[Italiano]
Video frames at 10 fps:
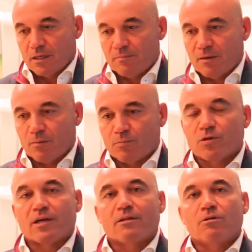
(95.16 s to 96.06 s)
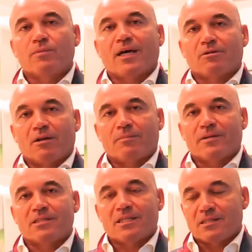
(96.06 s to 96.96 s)
abbiamo più che raddoppiato la
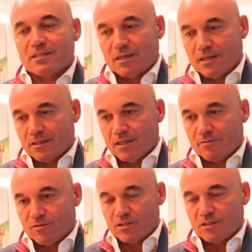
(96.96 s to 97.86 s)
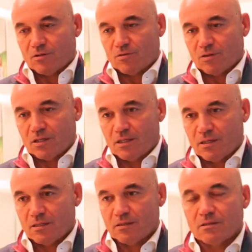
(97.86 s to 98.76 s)
presenza degli investitori
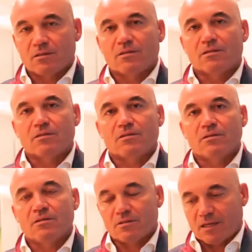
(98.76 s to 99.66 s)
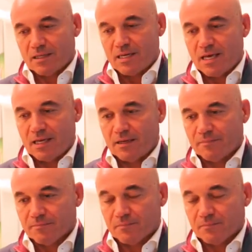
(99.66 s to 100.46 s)
eh, stranieri,